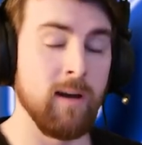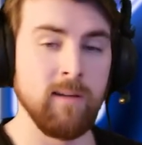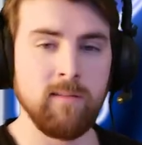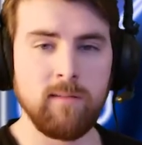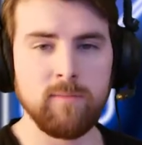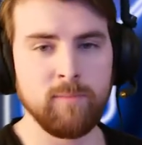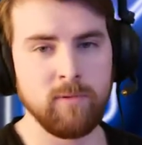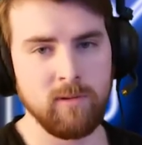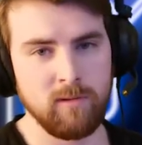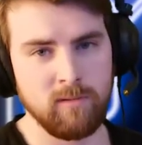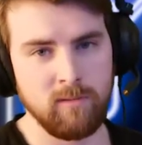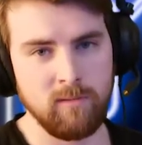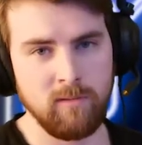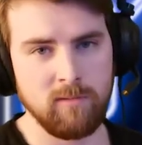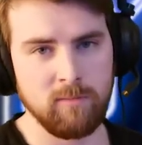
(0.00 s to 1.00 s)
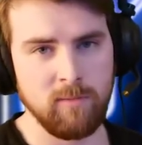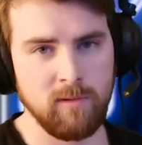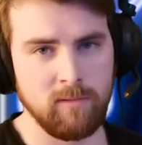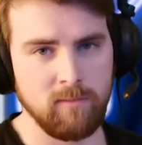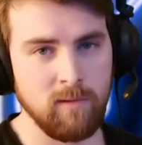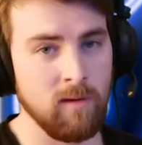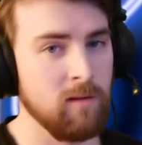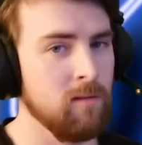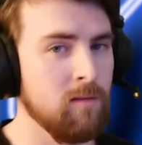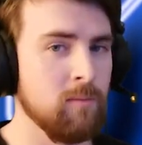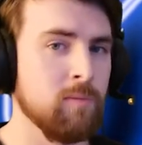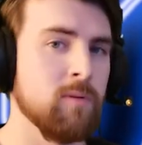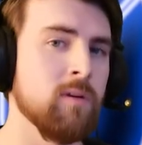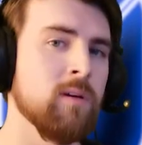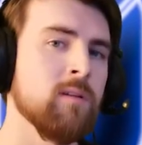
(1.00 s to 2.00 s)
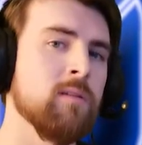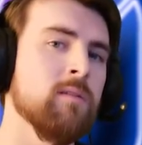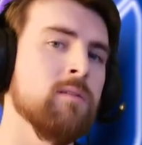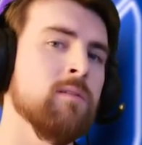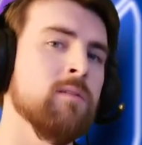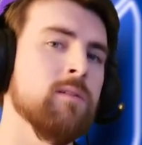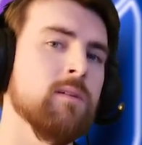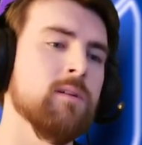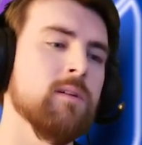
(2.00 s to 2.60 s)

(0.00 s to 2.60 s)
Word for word: Einzelprojekte diesmal, Einzelprojekte.